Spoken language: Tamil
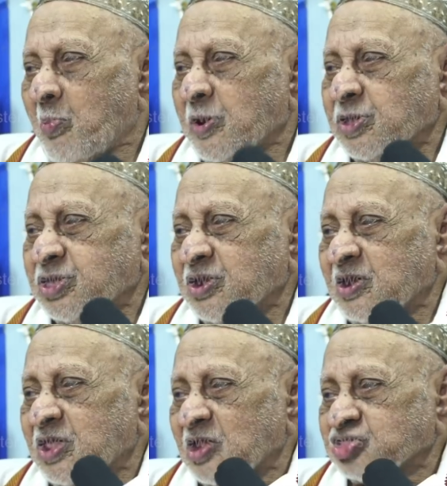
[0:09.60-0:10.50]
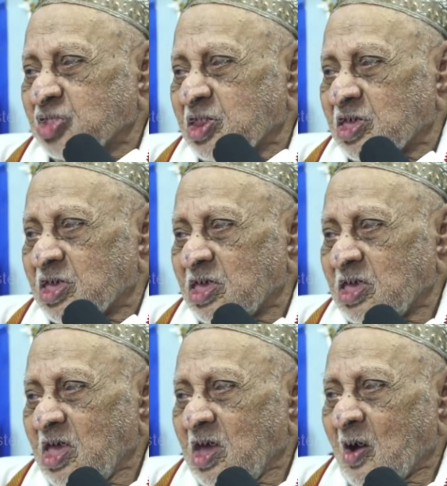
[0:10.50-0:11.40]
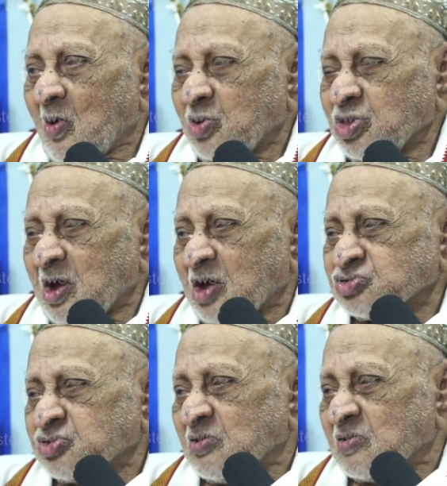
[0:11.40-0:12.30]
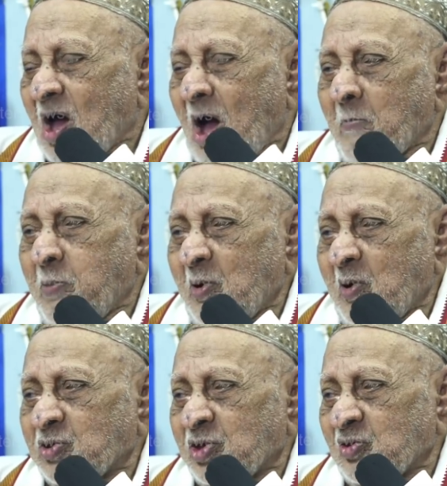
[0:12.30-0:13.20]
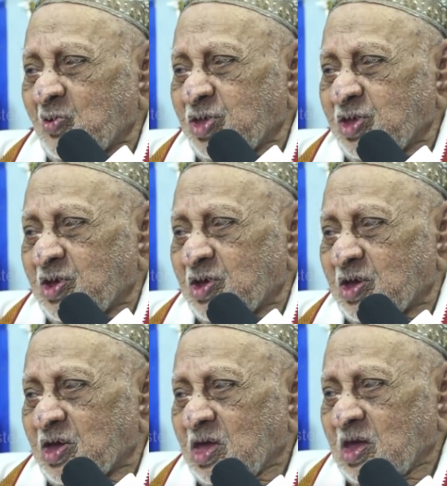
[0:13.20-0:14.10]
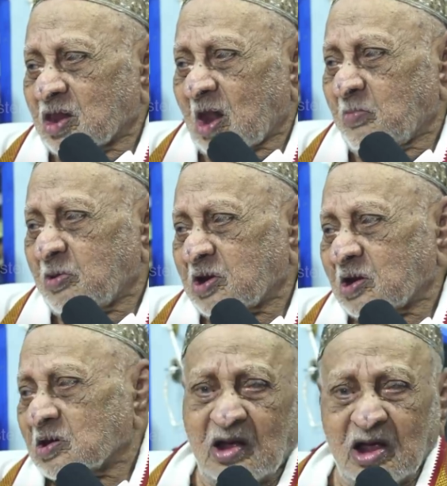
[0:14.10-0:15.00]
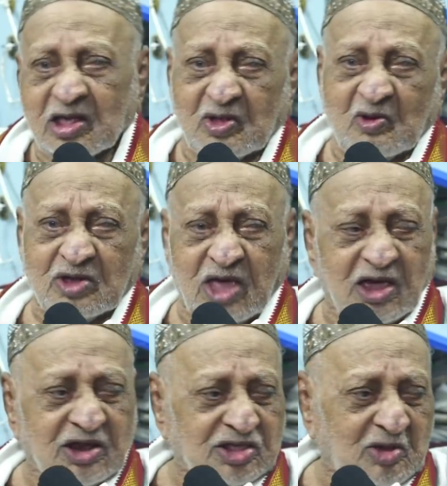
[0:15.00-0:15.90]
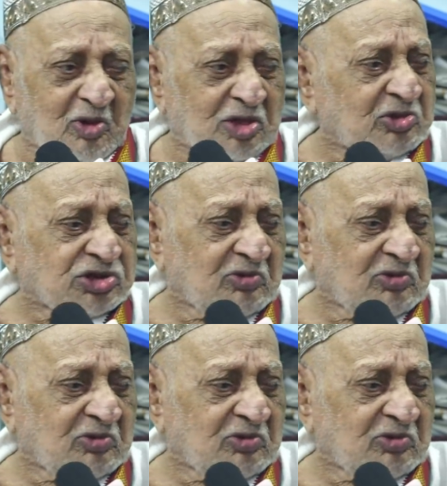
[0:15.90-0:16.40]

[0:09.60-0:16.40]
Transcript: படிக்கிற நேரத்தில் கொஞ்சம் கஷ்டம் அப்போது என்னுடைய நண்பர்கள் ஏதோ கேட்குறத உதவி